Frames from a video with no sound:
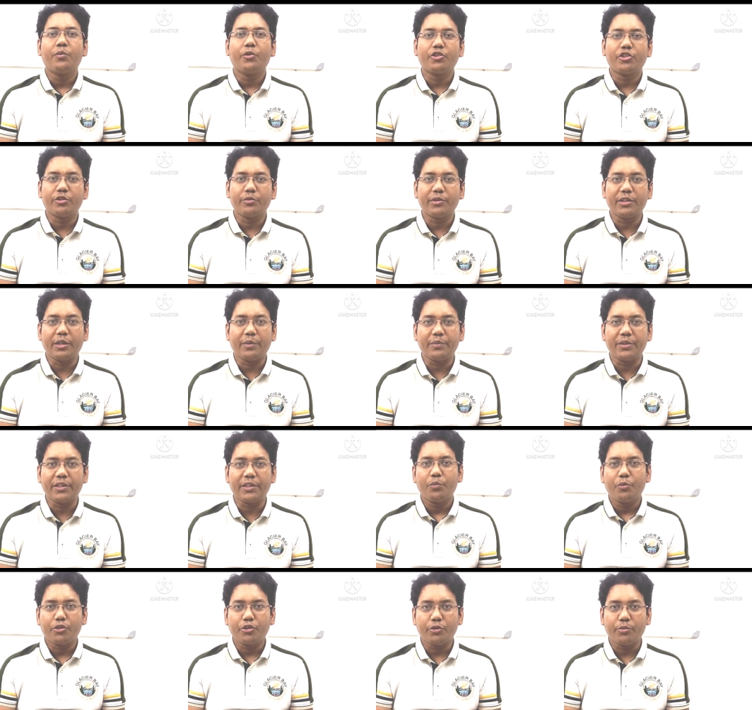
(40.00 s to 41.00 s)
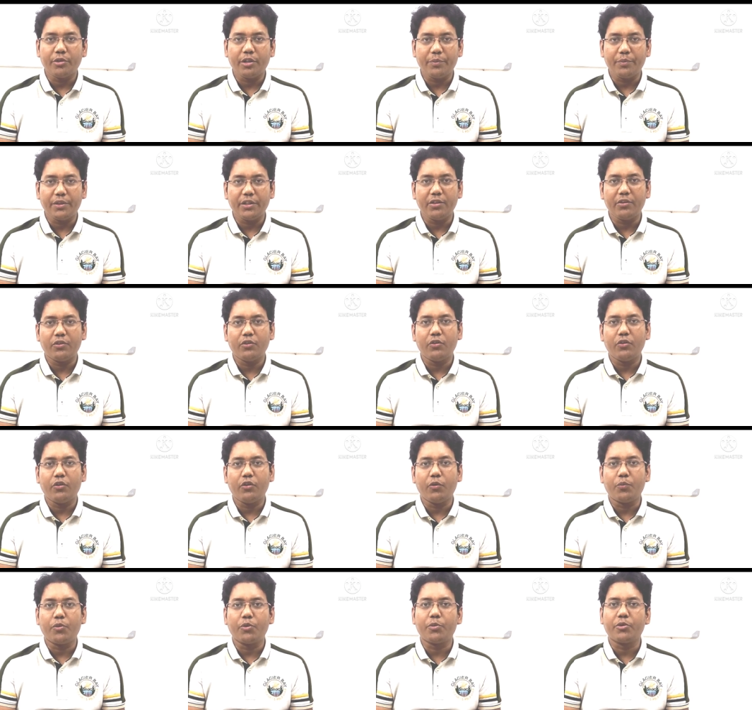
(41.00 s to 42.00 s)
প্রথমে আমি প্রথমে আমি
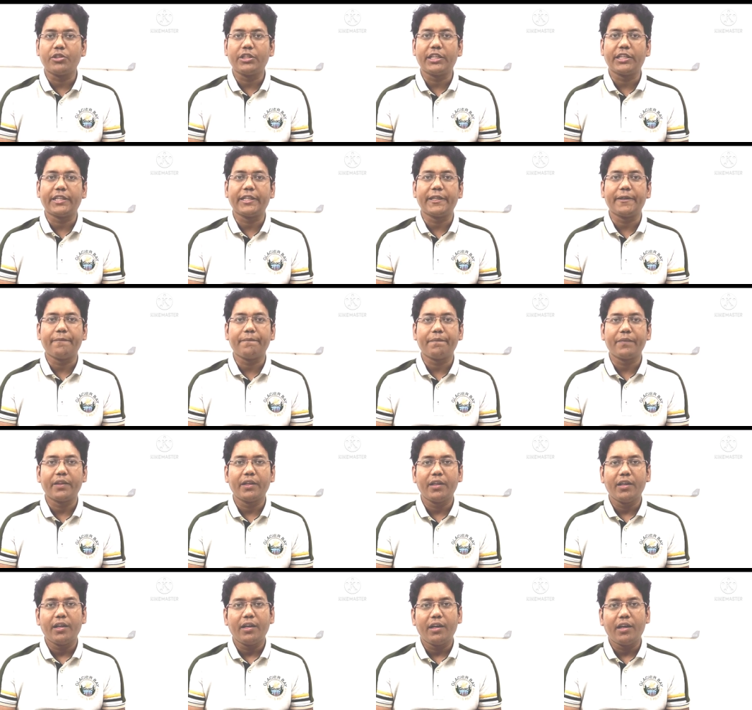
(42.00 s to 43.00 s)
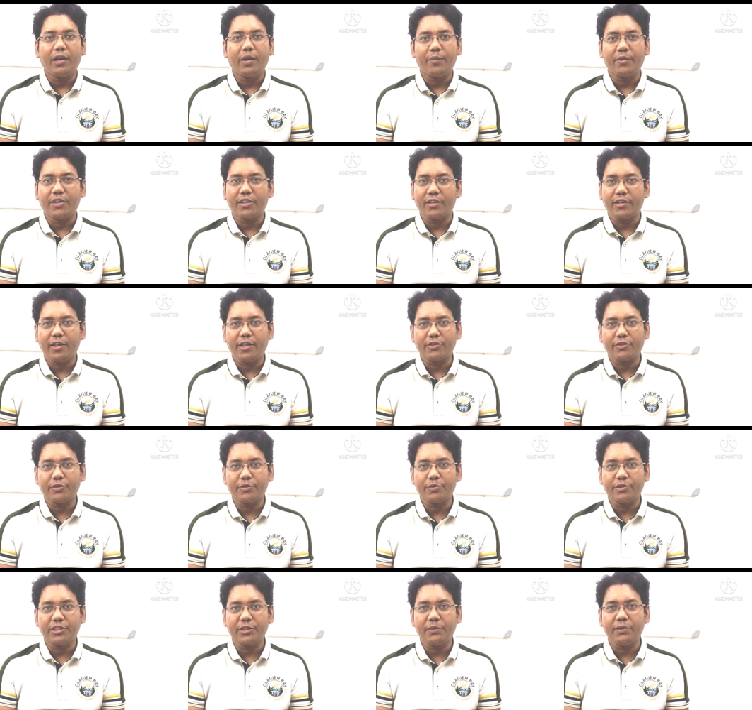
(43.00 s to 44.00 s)
অপূর্বদাকে আমার
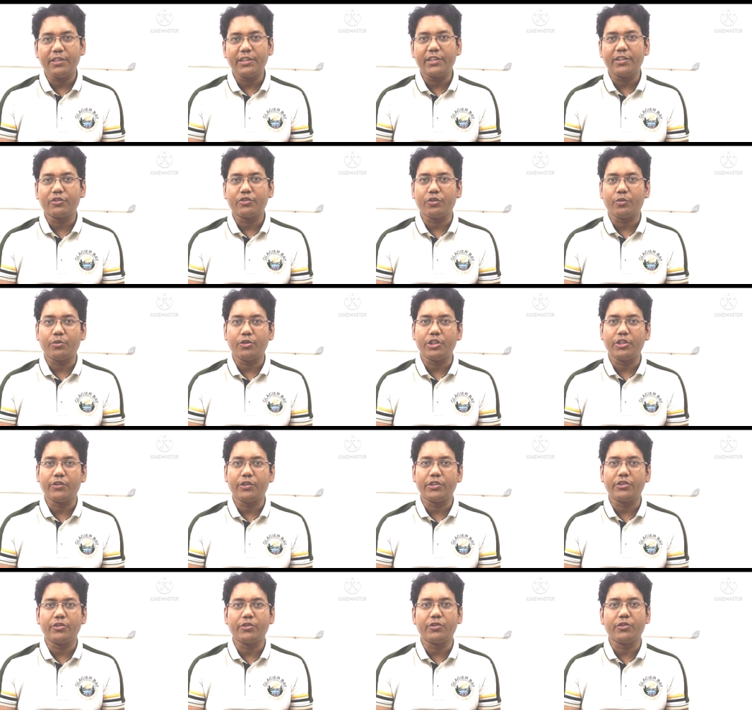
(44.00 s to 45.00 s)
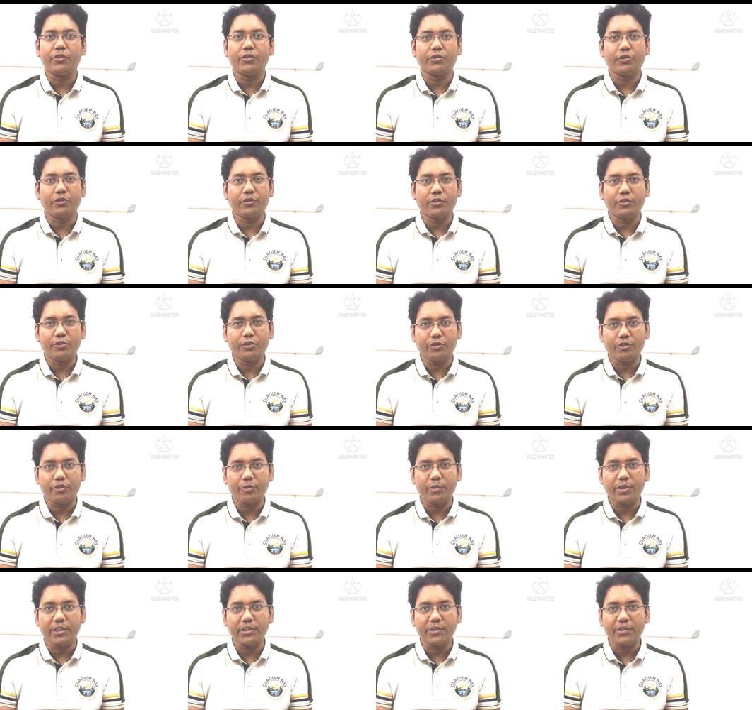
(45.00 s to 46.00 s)
ক্লাসরুম সিভিলকে সময় দেওয়ার জন্য অসংখ্য
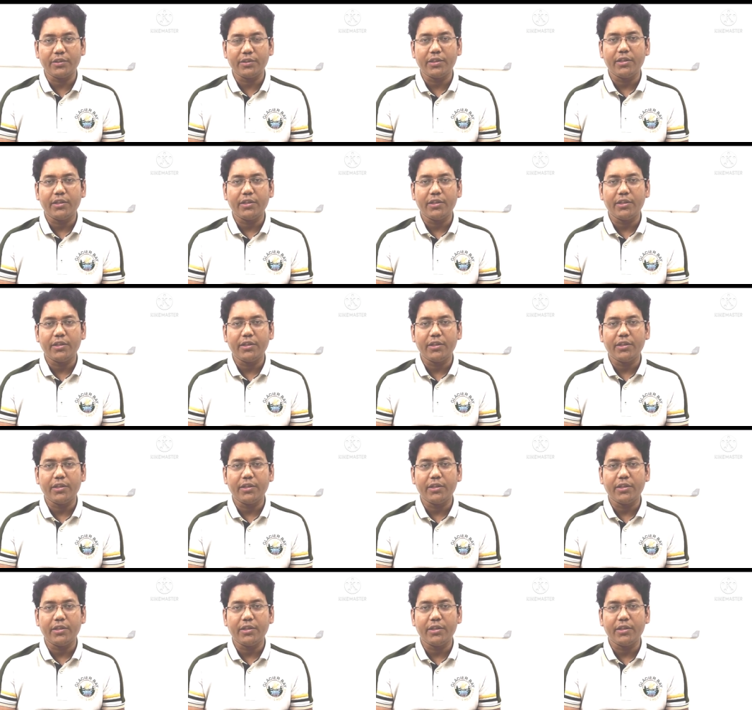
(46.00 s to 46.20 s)
ধন্যবাদ